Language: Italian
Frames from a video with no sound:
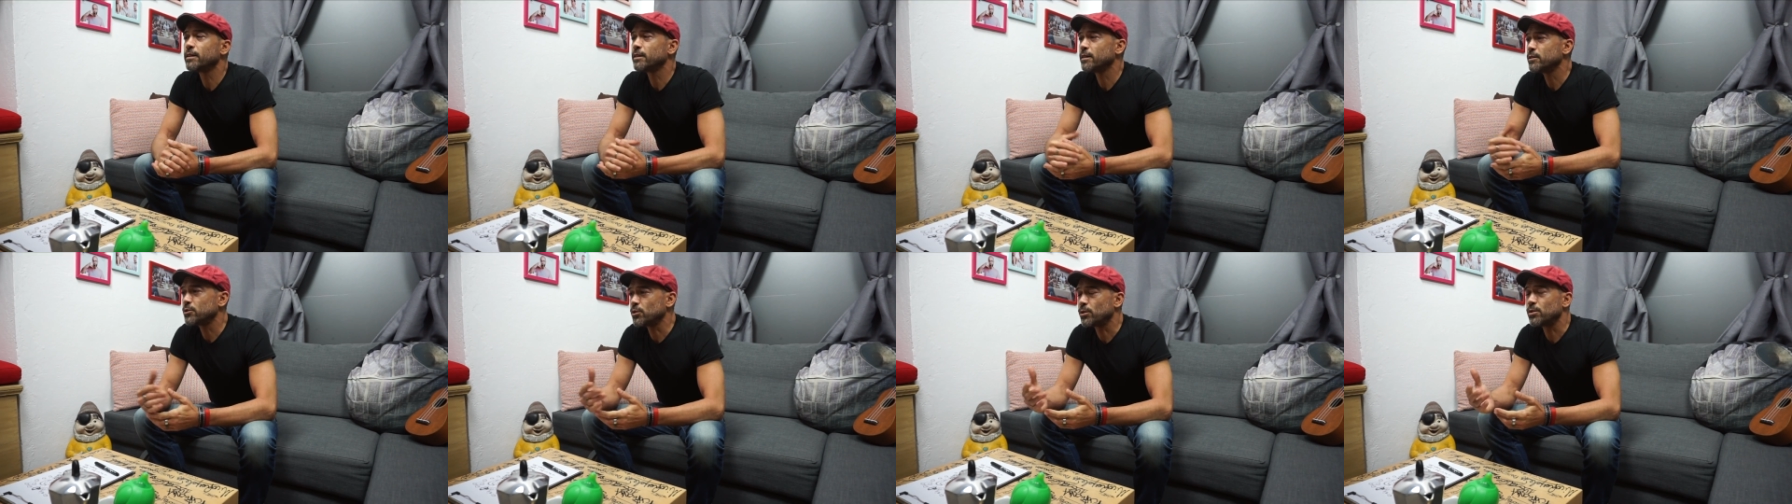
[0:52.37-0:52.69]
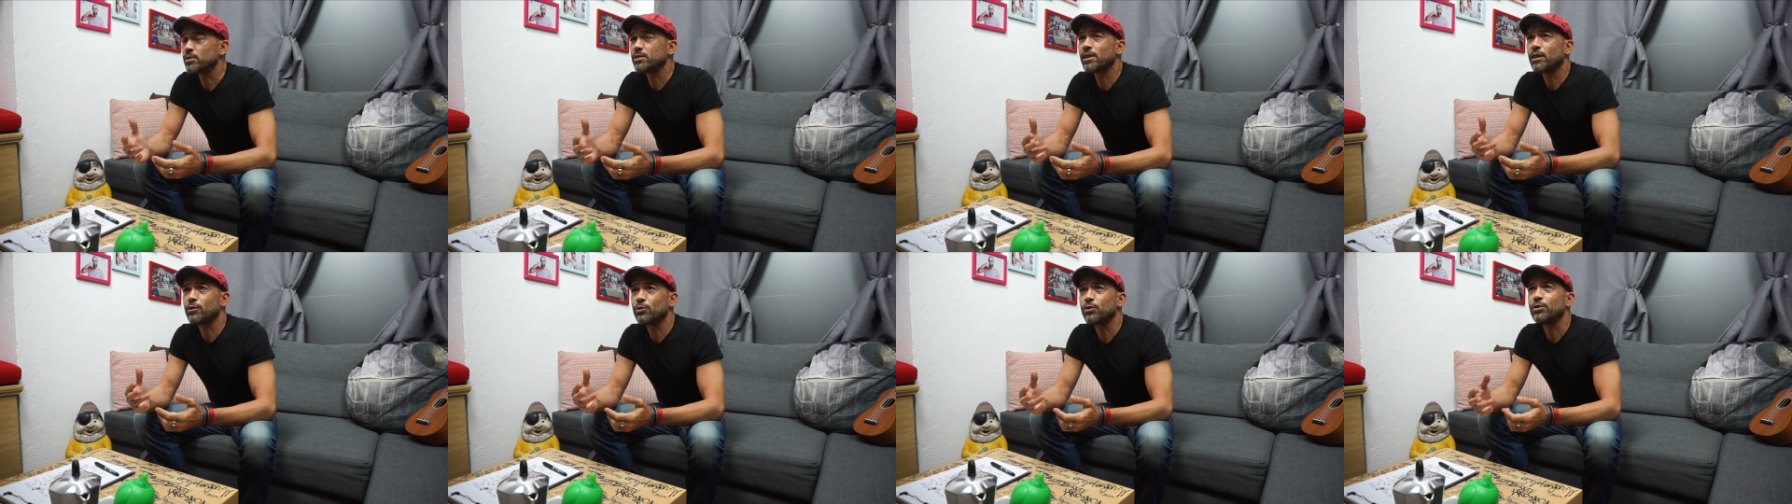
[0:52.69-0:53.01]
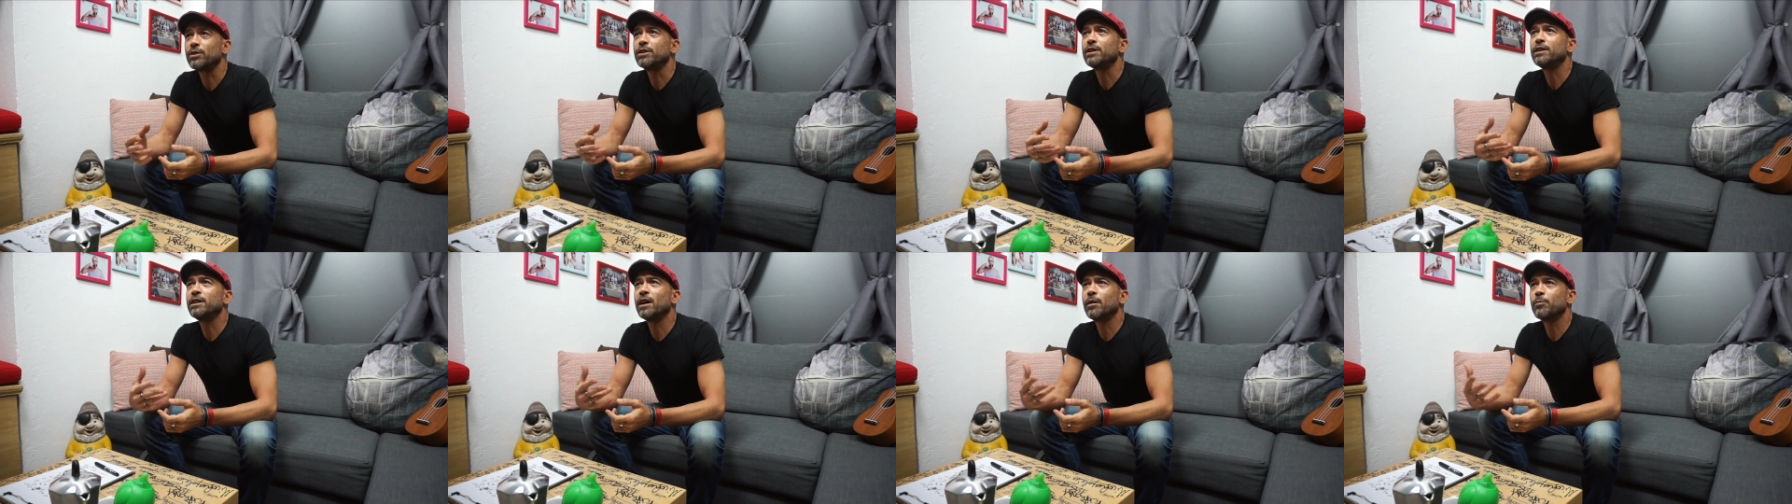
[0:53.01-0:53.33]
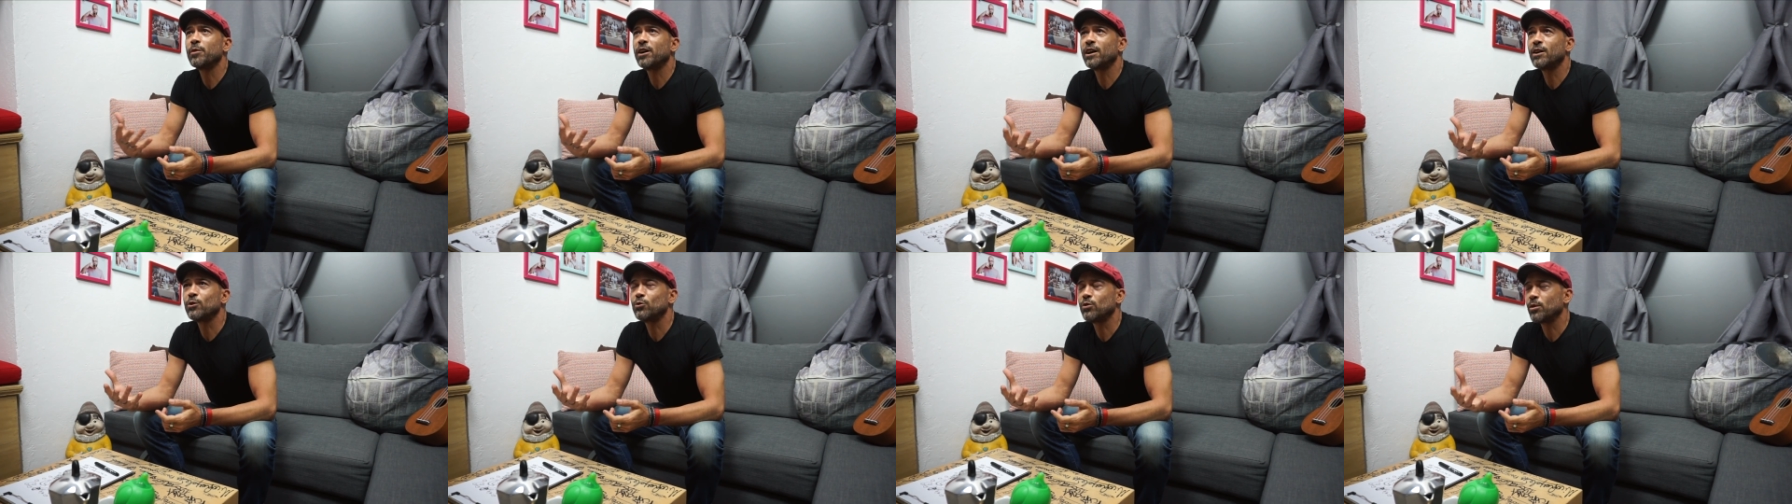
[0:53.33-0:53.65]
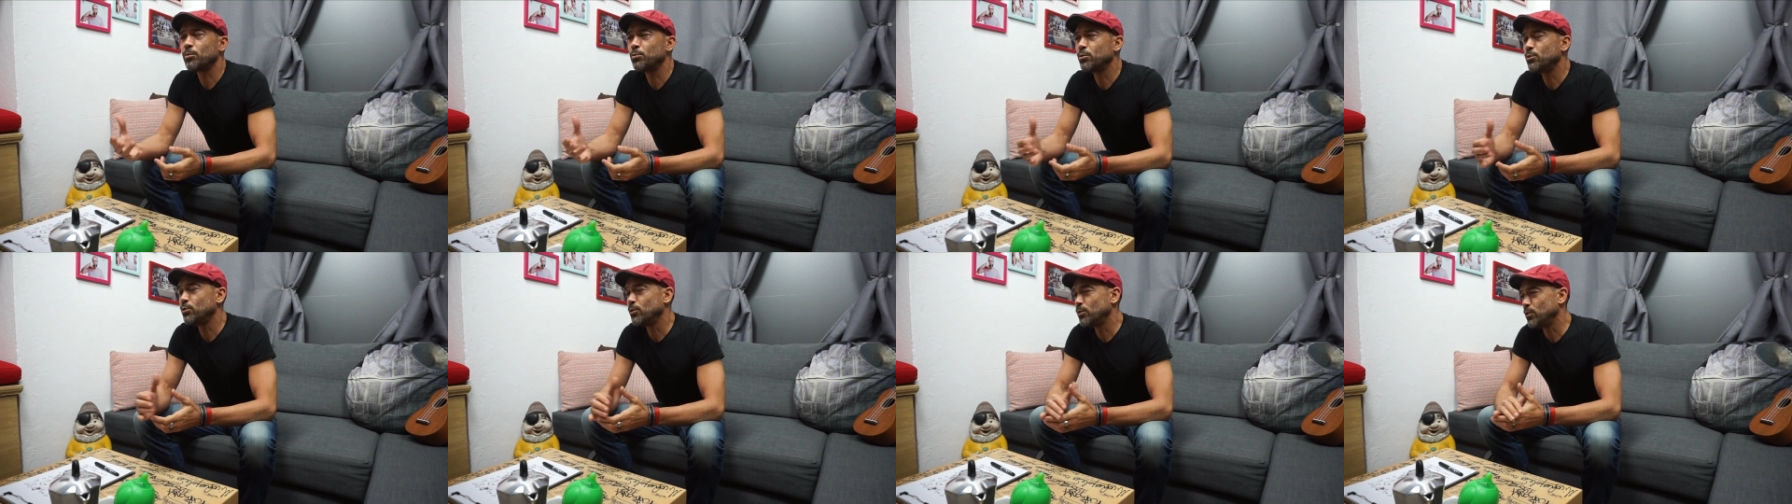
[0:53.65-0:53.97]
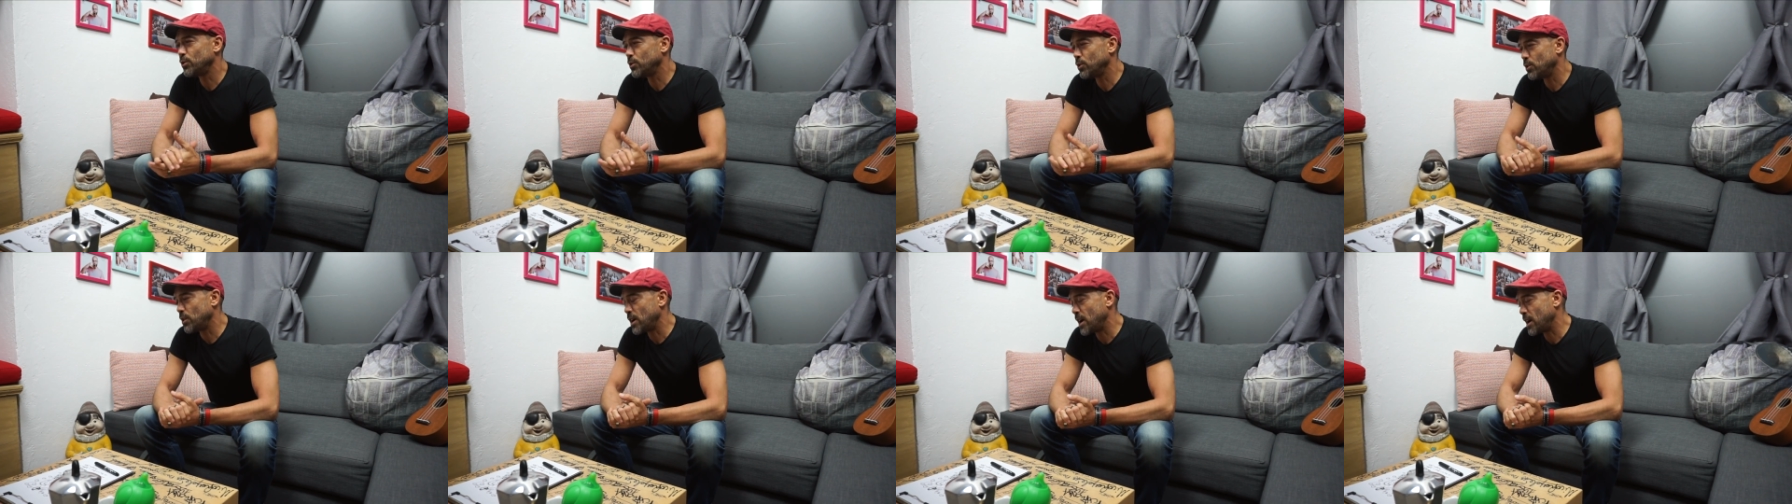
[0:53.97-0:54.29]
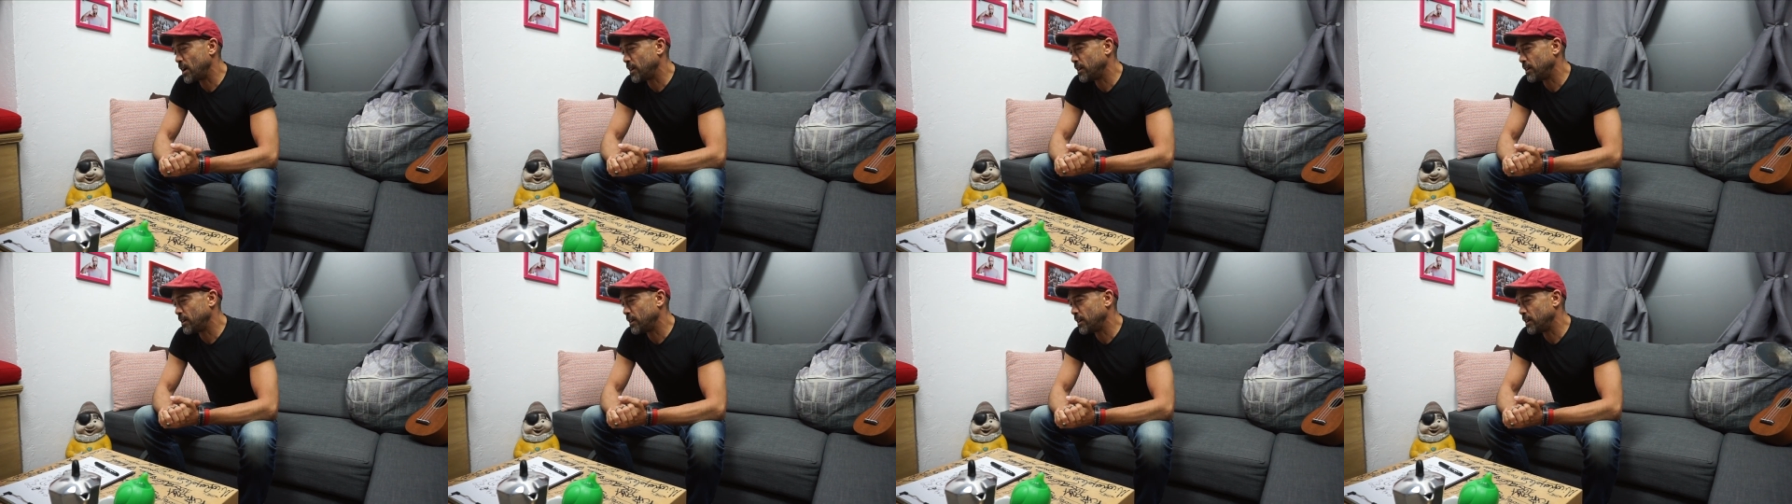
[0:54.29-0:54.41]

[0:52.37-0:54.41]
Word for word: sono stato richiamato appunto a